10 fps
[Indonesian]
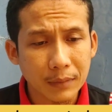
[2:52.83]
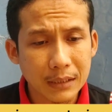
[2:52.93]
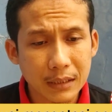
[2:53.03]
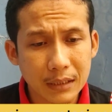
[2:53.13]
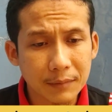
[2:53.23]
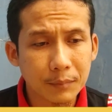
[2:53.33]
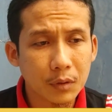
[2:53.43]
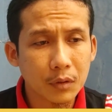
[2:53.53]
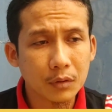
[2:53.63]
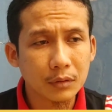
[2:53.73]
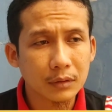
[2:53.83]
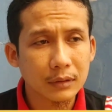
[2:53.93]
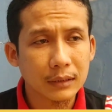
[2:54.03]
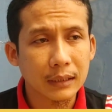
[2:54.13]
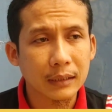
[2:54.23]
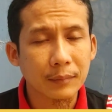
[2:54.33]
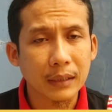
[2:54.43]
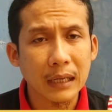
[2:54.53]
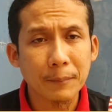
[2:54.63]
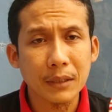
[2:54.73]
masih gembung nah
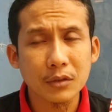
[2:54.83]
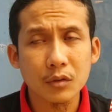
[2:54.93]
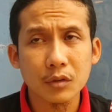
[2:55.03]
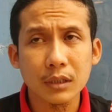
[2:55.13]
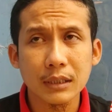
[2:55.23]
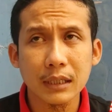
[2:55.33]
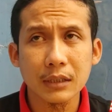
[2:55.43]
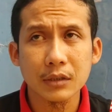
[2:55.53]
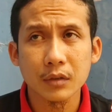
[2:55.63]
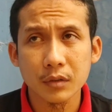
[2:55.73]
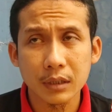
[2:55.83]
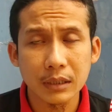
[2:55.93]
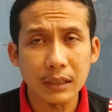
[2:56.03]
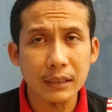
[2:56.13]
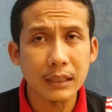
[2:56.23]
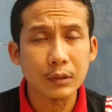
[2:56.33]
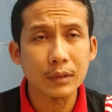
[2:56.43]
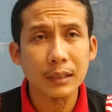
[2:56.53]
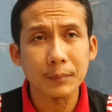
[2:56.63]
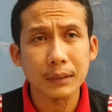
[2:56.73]
apa solusinya solusinya
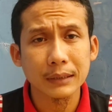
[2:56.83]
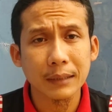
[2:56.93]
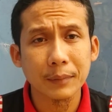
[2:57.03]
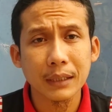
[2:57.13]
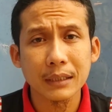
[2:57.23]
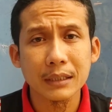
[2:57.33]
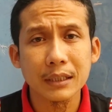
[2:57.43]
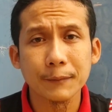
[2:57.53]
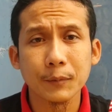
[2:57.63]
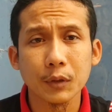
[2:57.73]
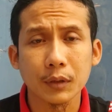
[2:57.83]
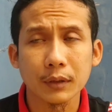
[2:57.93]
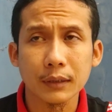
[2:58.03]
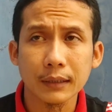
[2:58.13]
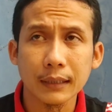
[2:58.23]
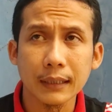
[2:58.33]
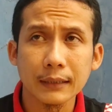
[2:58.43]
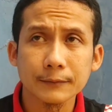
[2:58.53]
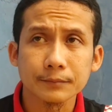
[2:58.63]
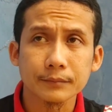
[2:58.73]
yaitu yang pertama dijemur ya
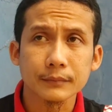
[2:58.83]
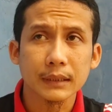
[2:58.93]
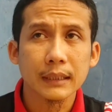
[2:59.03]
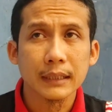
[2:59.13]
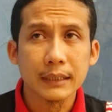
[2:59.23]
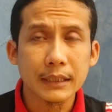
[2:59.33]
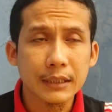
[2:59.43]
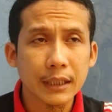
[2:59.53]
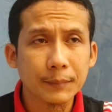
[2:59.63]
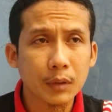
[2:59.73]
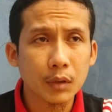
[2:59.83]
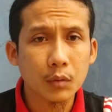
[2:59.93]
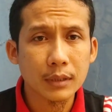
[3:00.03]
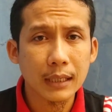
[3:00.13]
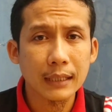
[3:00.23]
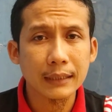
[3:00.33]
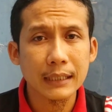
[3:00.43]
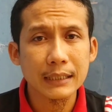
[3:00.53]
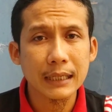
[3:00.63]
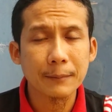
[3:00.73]
dijemur
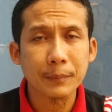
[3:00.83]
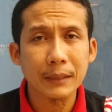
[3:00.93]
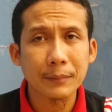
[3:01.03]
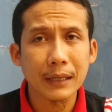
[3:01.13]
usahakan sampai